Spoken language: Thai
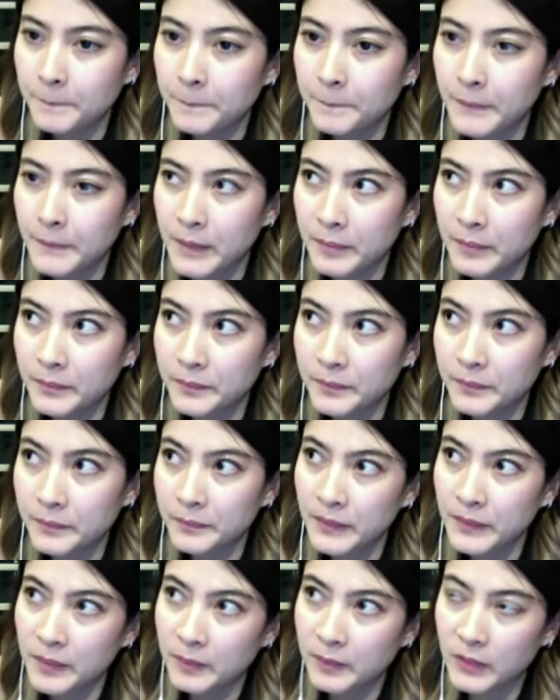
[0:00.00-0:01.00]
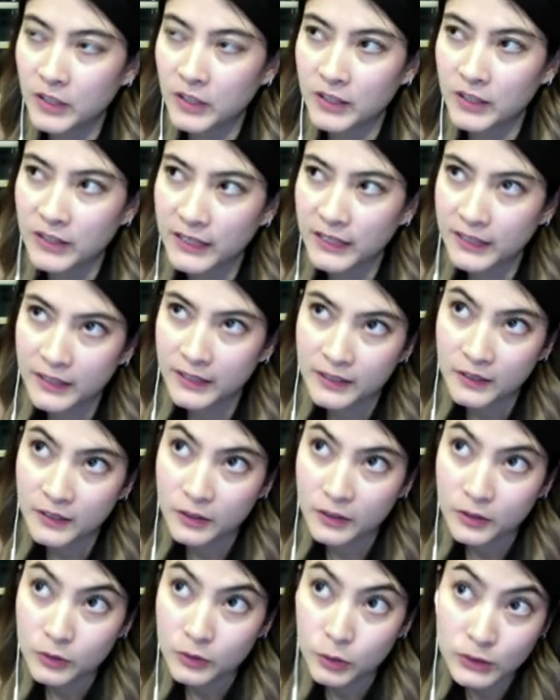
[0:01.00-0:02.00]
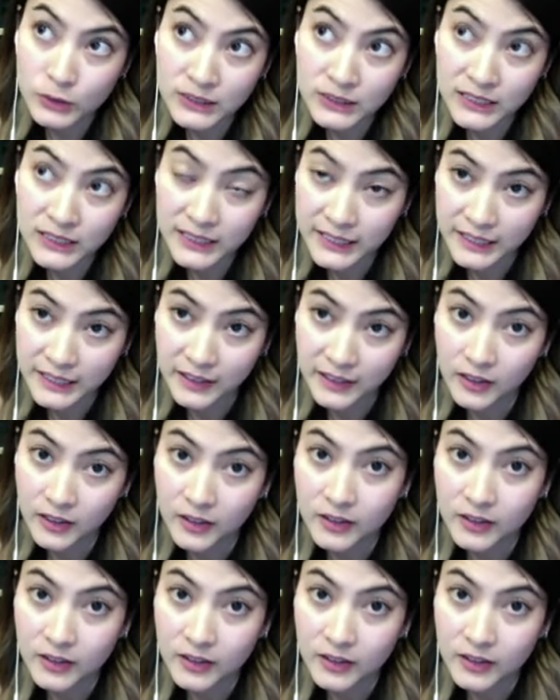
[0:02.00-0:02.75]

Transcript: แบบแบบเขาเรียกอะไรทุจริตเหรอ